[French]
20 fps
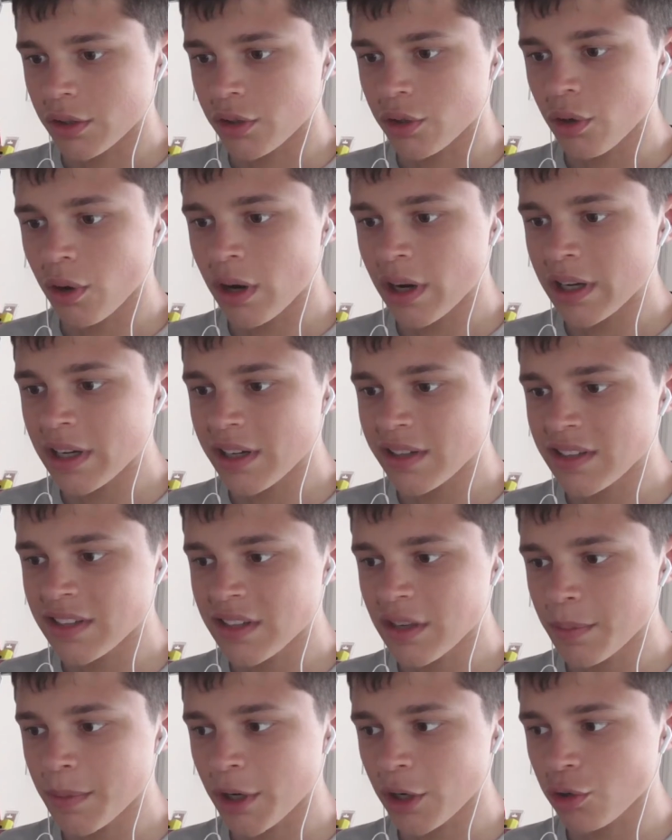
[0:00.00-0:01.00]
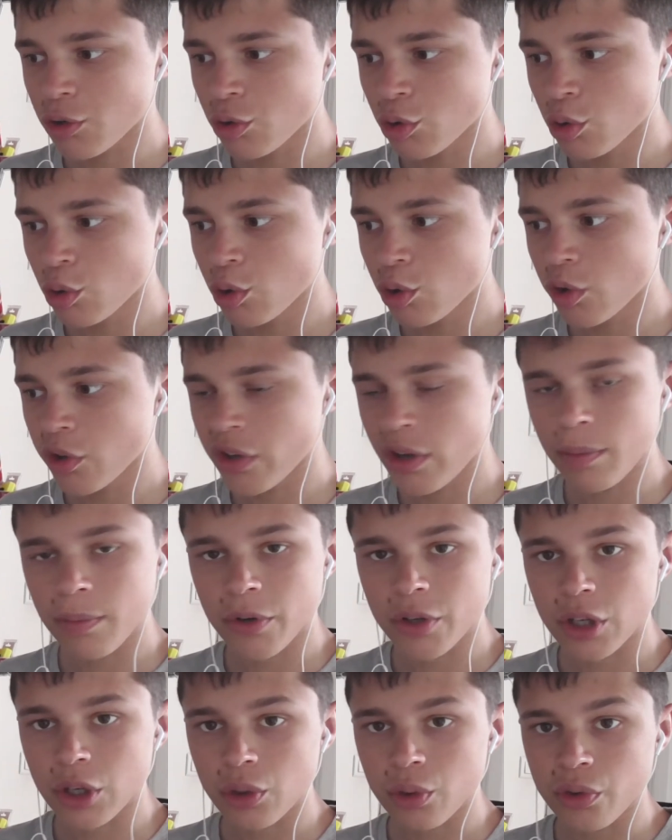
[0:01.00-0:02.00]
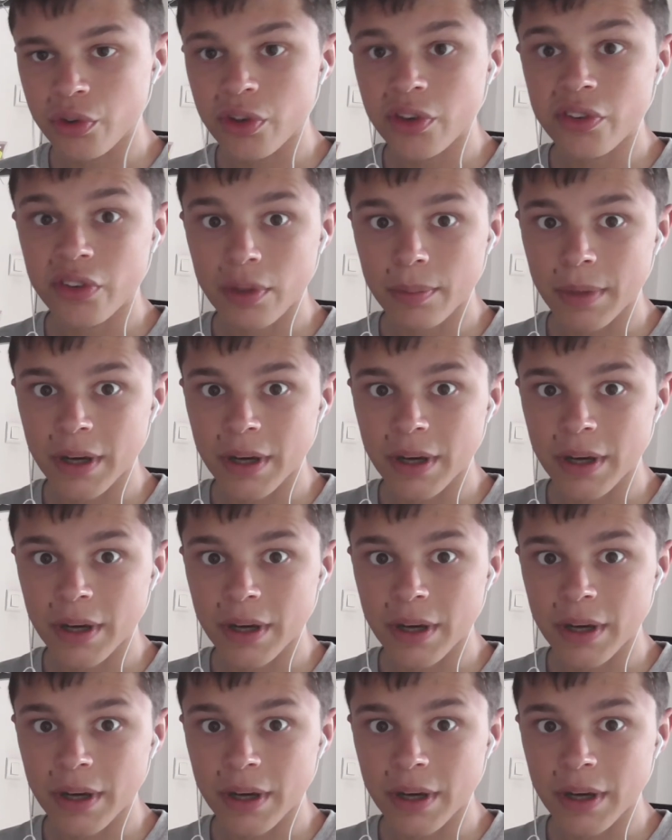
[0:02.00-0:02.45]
Dora et la cité perdue, deuxième bande-annonce, c'est